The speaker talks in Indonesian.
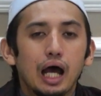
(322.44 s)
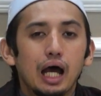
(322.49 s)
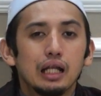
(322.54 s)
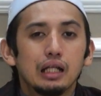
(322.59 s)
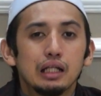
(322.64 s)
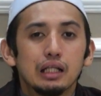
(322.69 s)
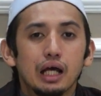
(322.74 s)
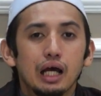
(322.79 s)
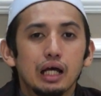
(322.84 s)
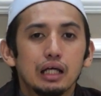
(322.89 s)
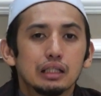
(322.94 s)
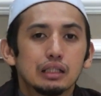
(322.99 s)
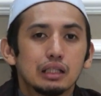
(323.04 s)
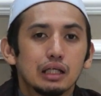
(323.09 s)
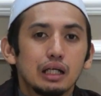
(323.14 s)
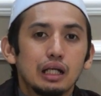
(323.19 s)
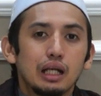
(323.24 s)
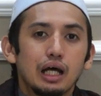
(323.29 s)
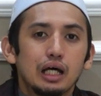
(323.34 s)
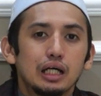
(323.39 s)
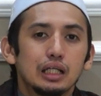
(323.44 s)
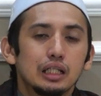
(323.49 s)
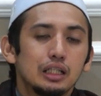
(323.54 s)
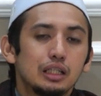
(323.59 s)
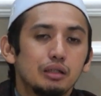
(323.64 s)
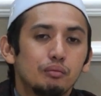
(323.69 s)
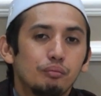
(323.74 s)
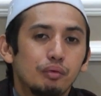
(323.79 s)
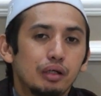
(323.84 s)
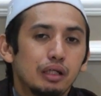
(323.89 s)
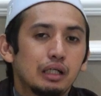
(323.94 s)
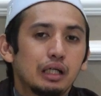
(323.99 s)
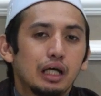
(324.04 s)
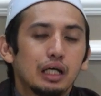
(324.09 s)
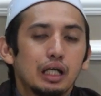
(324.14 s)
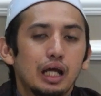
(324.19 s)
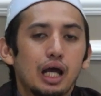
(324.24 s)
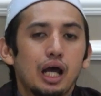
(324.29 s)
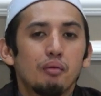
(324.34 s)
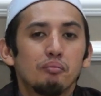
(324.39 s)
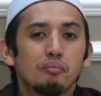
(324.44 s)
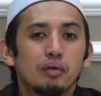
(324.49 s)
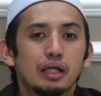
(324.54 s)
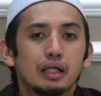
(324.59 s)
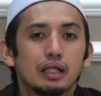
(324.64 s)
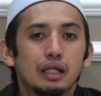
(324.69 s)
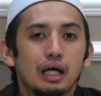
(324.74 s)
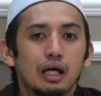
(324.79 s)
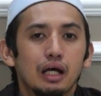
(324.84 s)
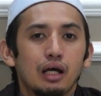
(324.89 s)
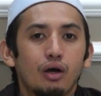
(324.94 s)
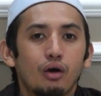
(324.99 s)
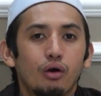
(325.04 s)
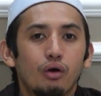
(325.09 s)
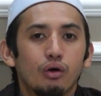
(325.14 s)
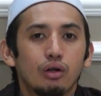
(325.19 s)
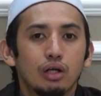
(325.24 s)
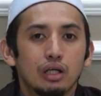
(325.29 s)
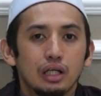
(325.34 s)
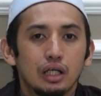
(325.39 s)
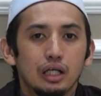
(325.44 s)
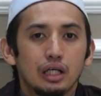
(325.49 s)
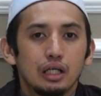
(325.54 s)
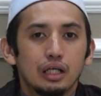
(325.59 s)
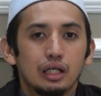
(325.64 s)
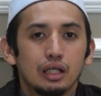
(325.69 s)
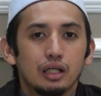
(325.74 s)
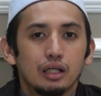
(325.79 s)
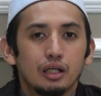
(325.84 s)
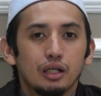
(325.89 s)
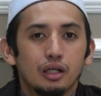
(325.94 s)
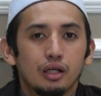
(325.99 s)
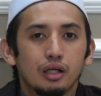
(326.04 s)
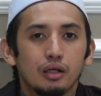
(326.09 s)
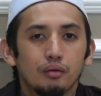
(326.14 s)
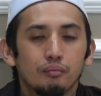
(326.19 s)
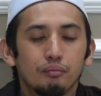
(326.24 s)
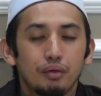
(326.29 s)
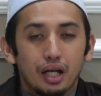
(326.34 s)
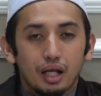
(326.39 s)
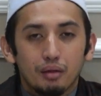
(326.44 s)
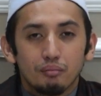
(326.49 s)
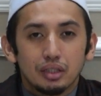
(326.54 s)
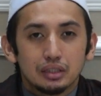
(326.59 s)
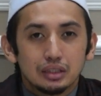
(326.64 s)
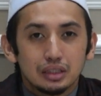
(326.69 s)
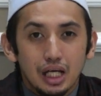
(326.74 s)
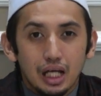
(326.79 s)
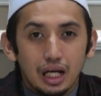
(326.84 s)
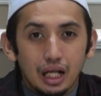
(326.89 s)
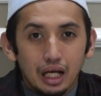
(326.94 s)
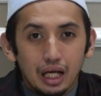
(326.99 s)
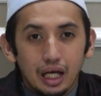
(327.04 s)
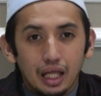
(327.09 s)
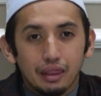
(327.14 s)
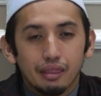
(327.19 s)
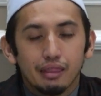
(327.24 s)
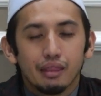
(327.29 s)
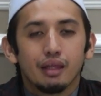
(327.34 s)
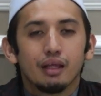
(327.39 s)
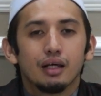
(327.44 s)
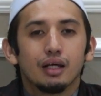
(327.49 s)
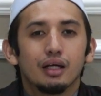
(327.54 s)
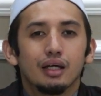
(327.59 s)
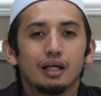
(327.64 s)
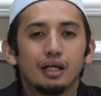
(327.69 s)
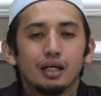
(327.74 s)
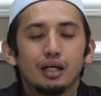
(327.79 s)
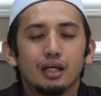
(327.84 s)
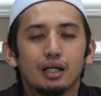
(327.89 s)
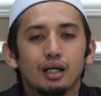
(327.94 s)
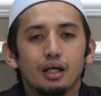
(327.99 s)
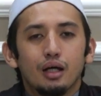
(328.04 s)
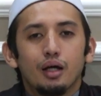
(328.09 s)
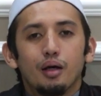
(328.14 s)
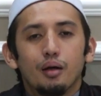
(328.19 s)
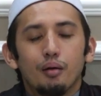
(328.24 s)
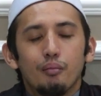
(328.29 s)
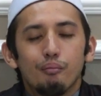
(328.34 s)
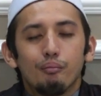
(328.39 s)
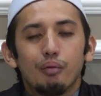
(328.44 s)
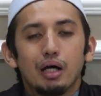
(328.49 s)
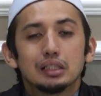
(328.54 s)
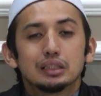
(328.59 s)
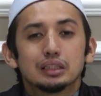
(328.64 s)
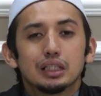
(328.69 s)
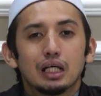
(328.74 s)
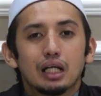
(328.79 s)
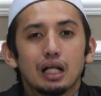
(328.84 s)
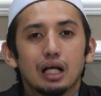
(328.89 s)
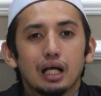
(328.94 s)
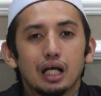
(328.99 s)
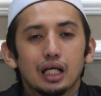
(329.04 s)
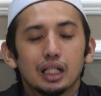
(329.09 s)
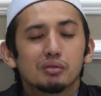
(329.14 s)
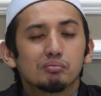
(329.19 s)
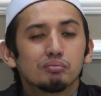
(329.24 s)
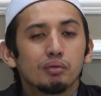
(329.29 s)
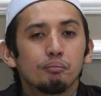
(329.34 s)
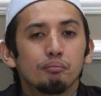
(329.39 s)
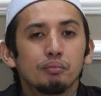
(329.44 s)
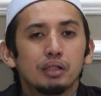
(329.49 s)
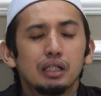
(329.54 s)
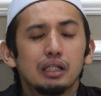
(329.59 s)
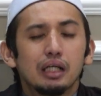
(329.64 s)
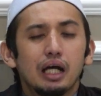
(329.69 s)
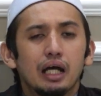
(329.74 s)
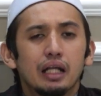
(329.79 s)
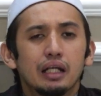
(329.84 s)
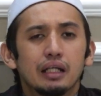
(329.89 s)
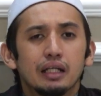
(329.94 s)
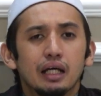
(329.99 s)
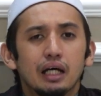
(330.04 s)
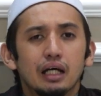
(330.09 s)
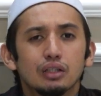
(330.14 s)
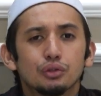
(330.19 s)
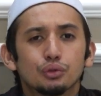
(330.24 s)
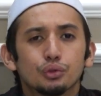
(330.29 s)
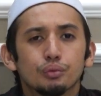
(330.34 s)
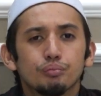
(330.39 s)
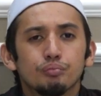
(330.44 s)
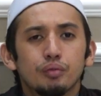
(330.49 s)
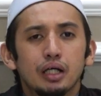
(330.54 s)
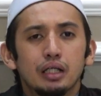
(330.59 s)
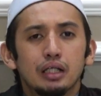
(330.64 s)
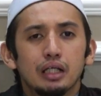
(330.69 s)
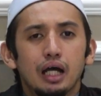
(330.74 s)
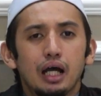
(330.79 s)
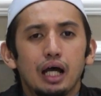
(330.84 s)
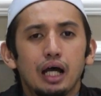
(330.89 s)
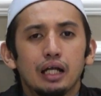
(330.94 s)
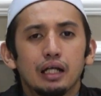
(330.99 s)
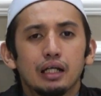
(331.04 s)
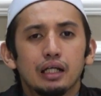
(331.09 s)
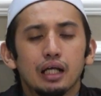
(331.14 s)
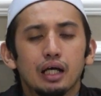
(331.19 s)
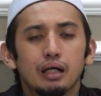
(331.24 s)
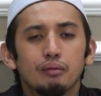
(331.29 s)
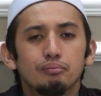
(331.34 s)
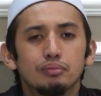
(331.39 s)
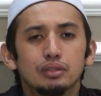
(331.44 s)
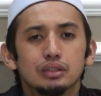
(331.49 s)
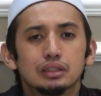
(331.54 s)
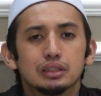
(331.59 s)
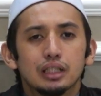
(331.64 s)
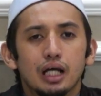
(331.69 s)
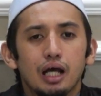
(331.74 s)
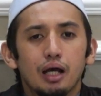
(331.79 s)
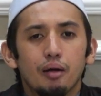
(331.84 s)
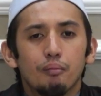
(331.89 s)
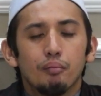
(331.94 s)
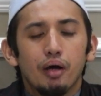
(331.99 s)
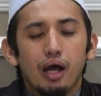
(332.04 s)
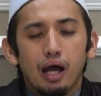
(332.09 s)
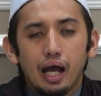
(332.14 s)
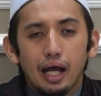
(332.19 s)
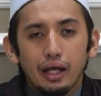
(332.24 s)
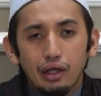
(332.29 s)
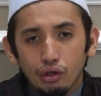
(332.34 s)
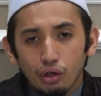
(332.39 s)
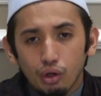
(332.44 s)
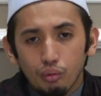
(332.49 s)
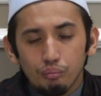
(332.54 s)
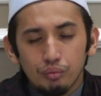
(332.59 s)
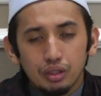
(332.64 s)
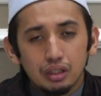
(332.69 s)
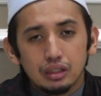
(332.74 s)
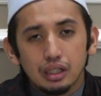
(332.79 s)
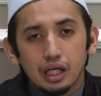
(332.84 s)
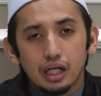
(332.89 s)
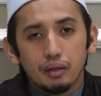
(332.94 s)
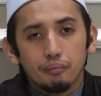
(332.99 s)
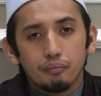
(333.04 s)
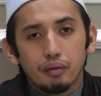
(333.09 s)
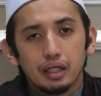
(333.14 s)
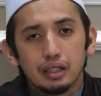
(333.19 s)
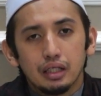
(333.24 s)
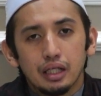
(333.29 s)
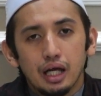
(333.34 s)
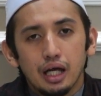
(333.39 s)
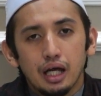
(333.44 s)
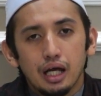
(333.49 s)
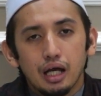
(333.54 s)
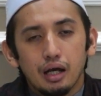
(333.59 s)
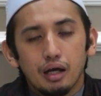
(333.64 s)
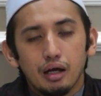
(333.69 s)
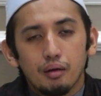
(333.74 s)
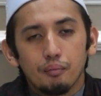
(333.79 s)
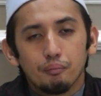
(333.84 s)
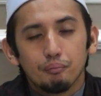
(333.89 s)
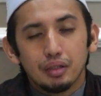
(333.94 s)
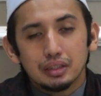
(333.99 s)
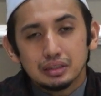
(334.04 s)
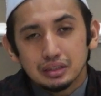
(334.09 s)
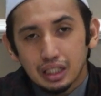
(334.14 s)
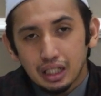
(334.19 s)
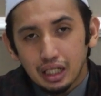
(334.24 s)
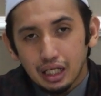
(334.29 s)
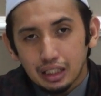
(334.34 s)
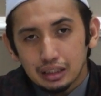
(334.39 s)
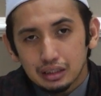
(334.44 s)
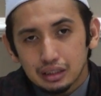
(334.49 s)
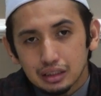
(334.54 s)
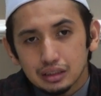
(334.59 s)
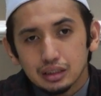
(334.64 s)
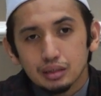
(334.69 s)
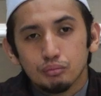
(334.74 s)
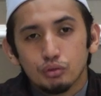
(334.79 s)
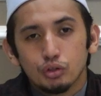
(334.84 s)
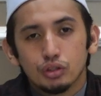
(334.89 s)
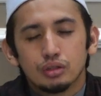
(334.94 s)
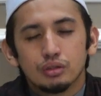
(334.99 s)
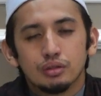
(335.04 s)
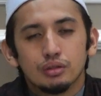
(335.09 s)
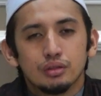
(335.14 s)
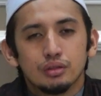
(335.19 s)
Anda telah diberikan amanah oleh para masyarakat masyarakat memilih Anda supaya Anda bisa mengayomi daripada masyarakat tersebut.